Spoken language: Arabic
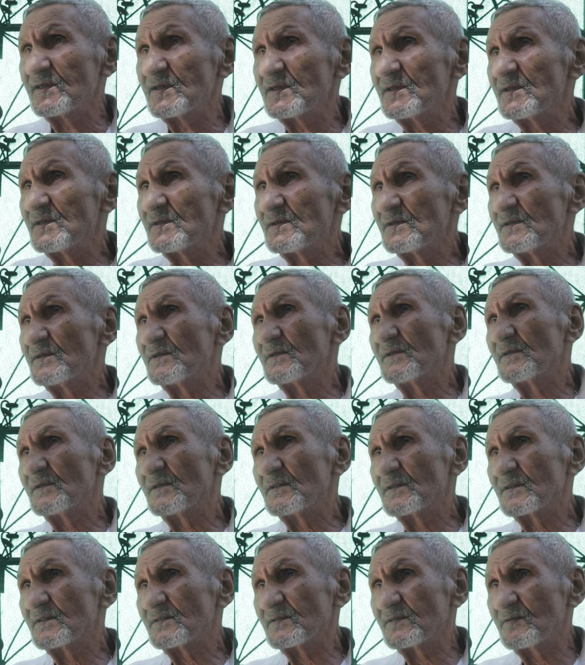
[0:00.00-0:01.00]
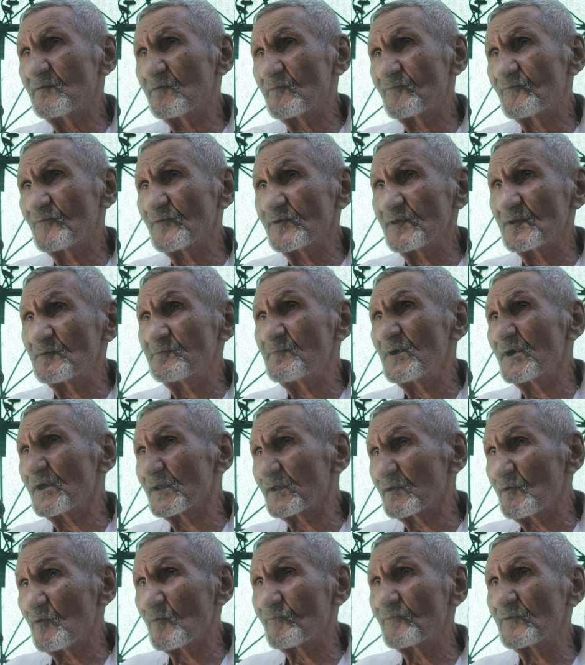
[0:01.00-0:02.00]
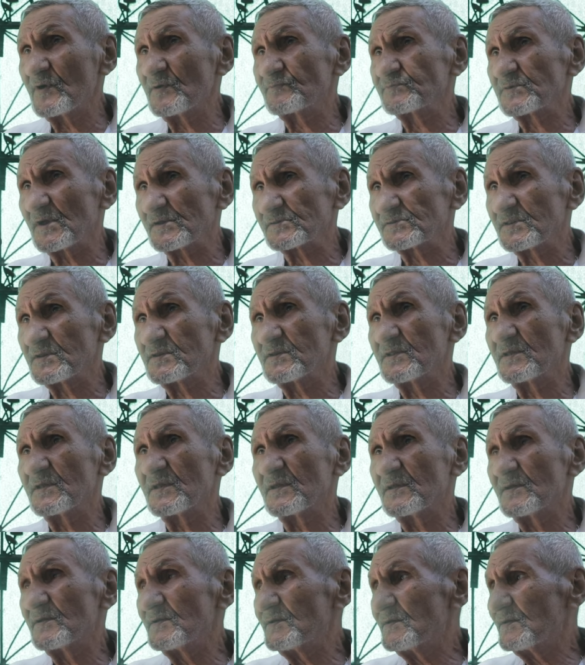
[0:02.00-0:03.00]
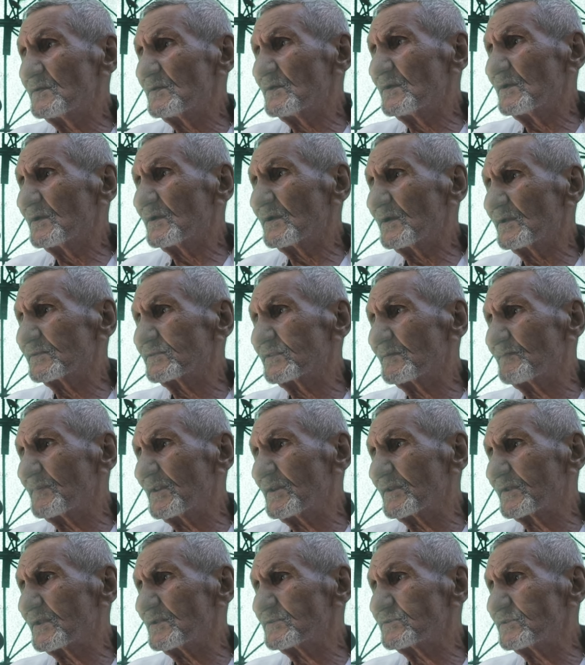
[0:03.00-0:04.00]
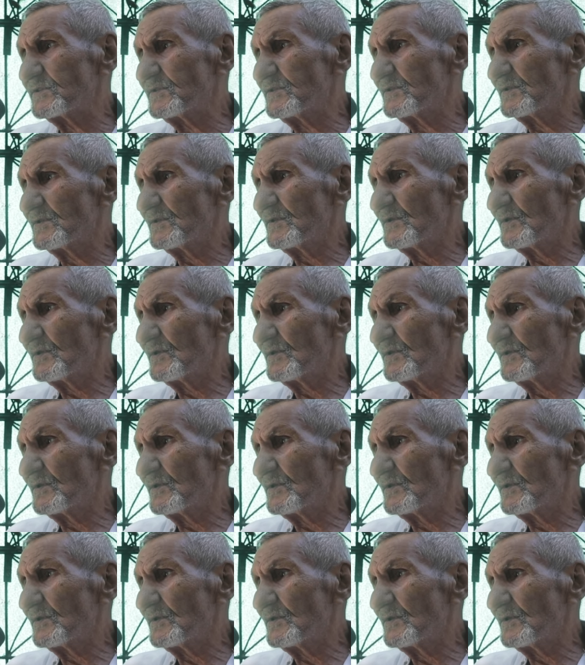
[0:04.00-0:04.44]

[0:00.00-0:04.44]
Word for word: ايه الجوفيه الميه الجوفيه بتاعت البلكتي